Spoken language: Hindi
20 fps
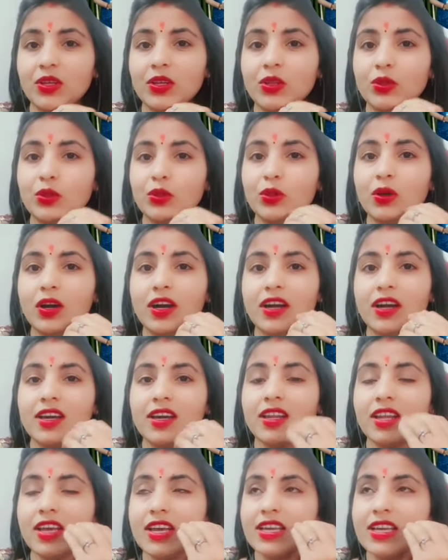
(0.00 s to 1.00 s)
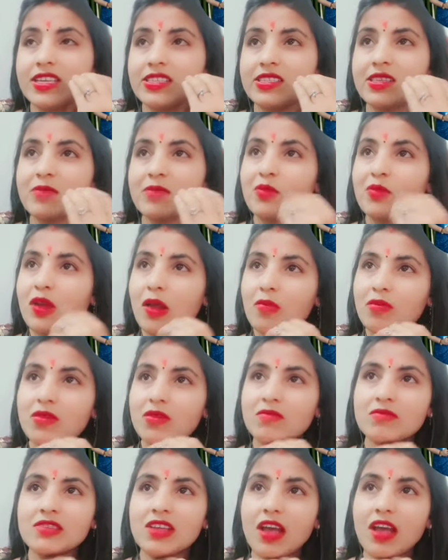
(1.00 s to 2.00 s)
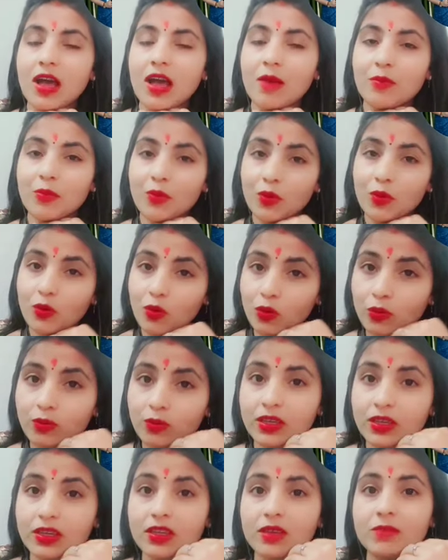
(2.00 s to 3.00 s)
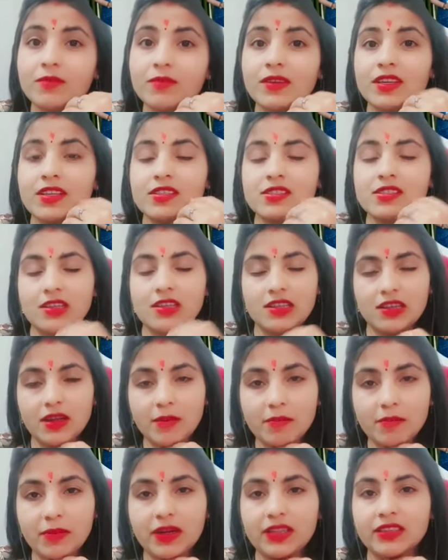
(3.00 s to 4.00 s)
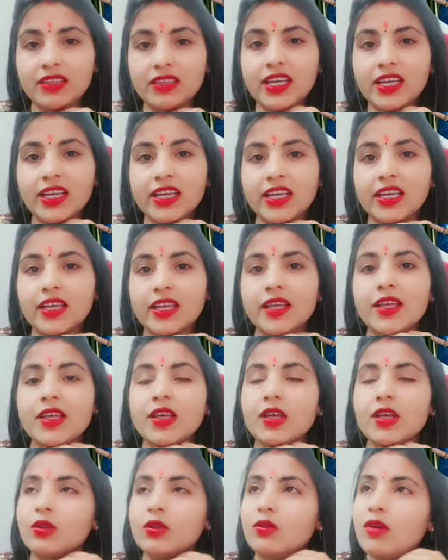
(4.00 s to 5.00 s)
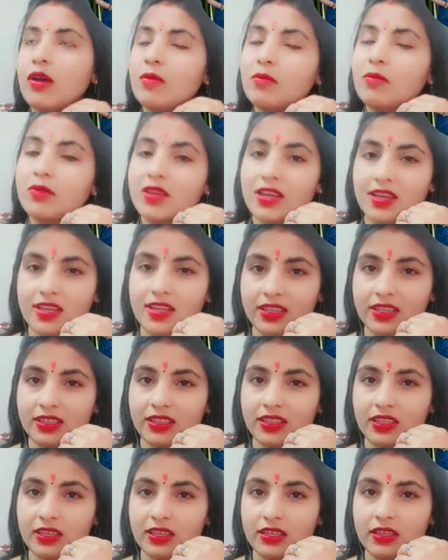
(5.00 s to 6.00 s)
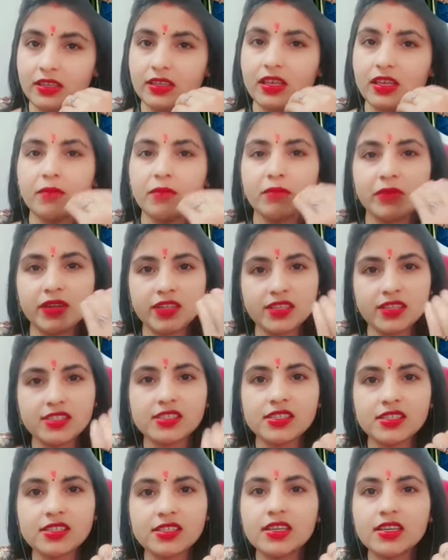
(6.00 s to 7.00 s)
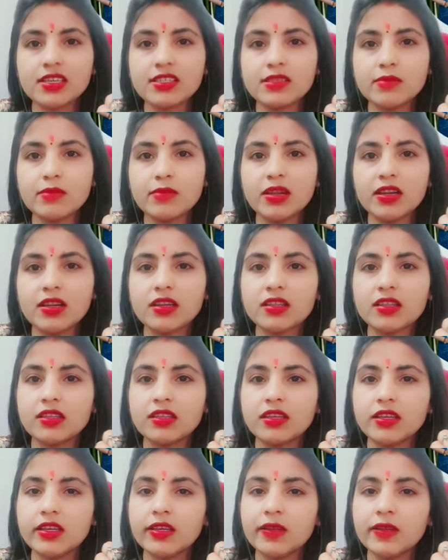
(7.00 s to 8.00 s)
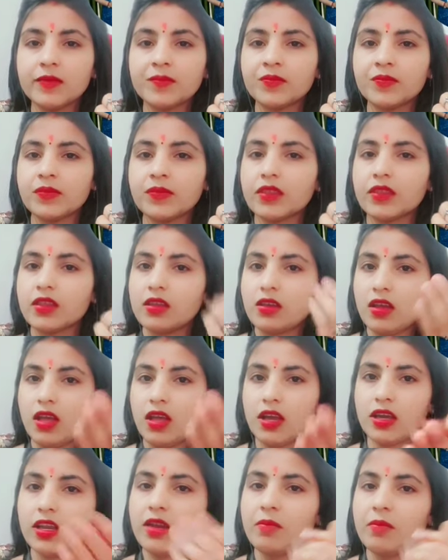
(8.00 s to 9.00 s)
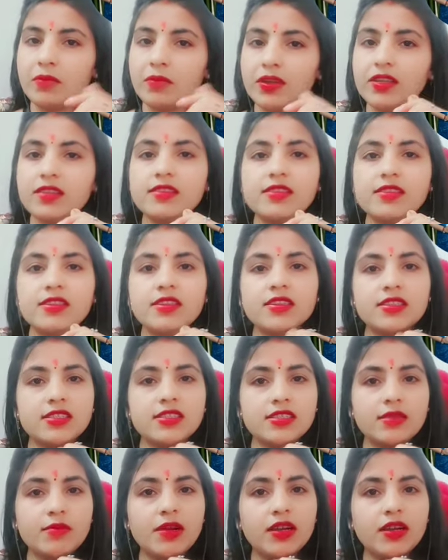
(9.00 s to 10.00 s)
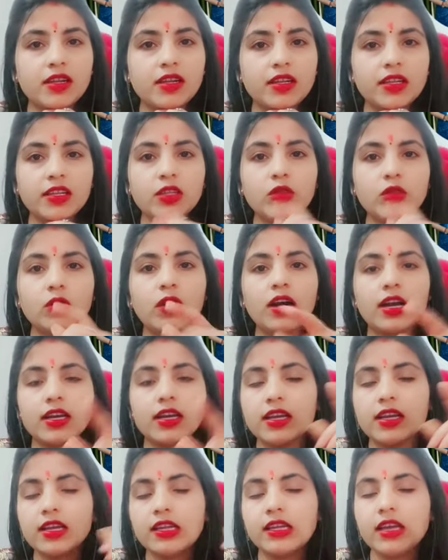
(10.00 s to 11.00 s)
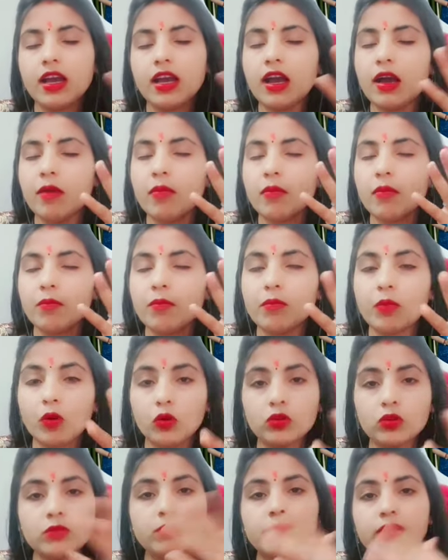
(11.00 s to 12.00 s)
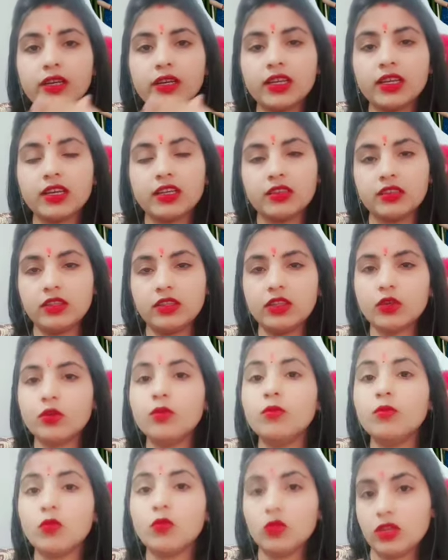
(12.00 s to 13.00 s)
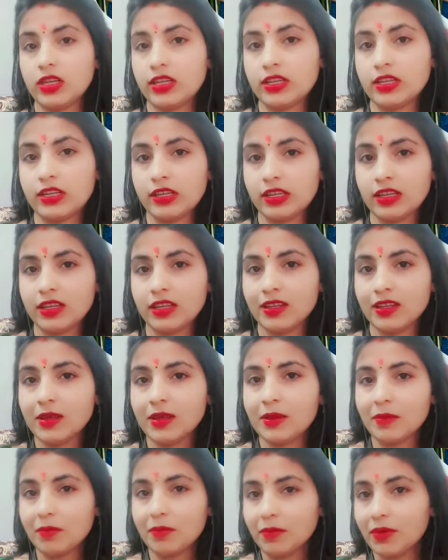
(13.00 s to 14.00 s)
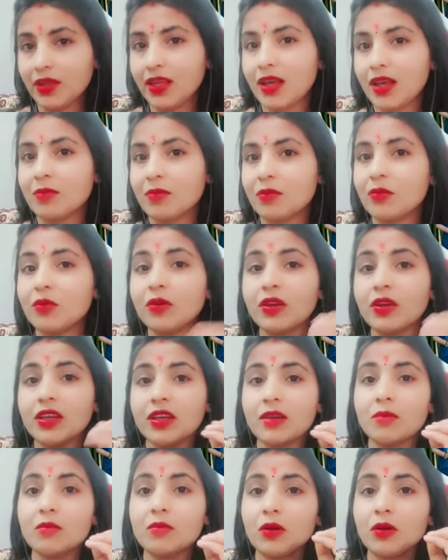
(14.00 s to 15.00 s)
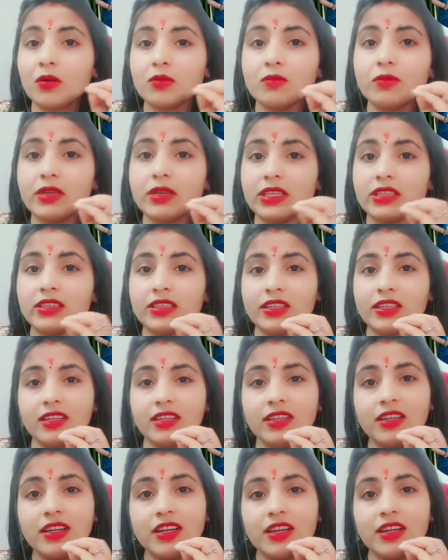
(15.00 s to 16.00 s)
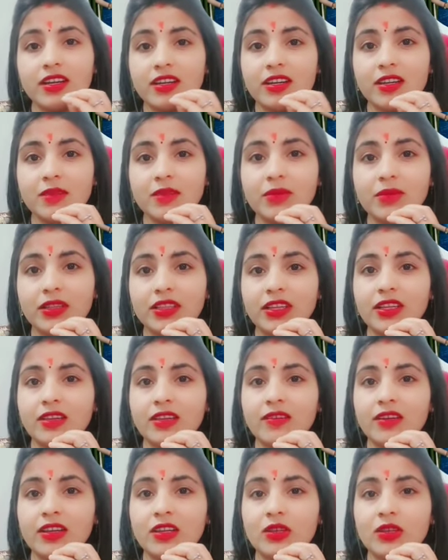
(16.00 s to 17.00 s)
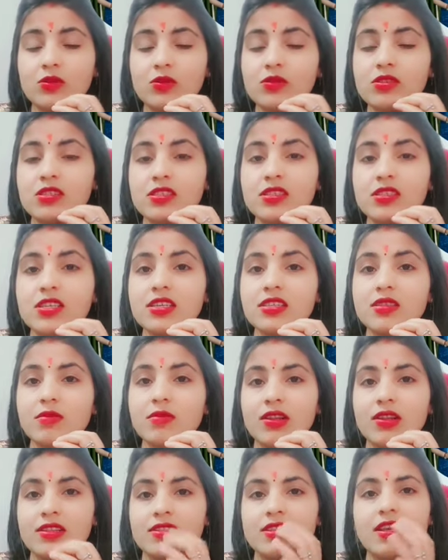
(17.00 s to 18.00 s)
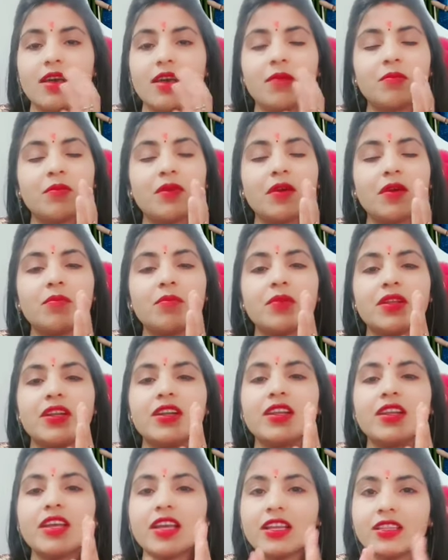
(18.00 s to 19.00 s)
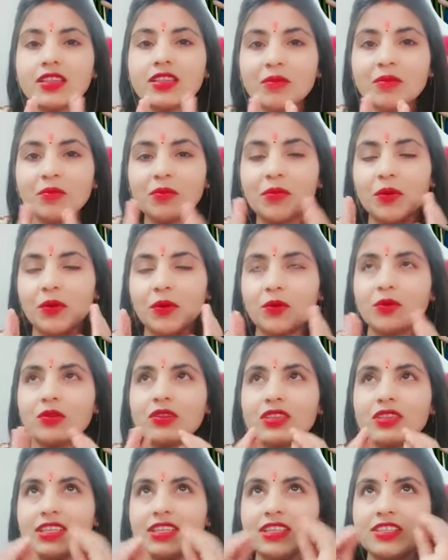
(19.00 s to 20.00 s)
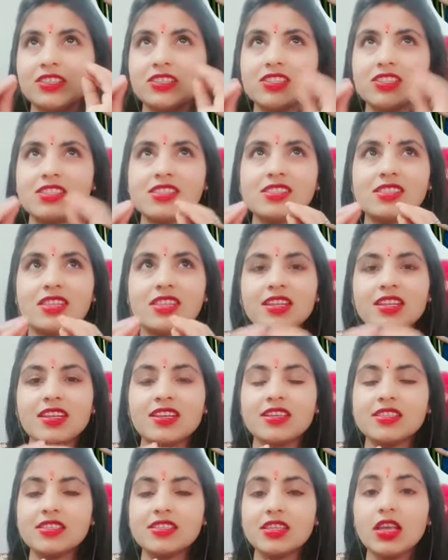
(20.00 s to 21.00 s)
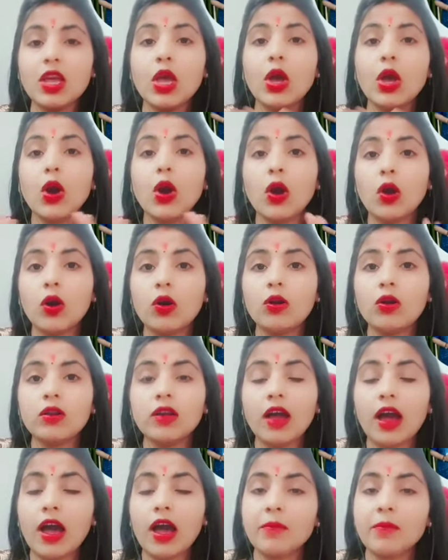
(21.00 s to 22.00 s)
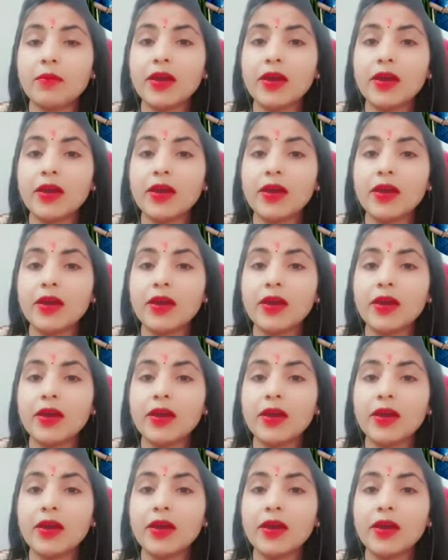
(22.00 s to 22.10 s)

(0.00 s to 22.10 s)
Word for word: तो अगर ऐसी प्रॉब्लम्स आपको भी फेस करना पड़ता है तो आप क्या करती हैं क्या मेडिसिन का इस्तेमाल करती हैं अगर आप मेडिसिन का इस्तेमाल कर रही हैं तो आगे के लिए आप बहुत बड़े खतरे को मोल ले रही हैं मैं आपको एक बहुत बेहतरीन ट्रिक बताने वाली हूँ जिसके इस्तेमाल से आपका पीरियड एकदम बहुत ही अच्छे तरीके से और आपका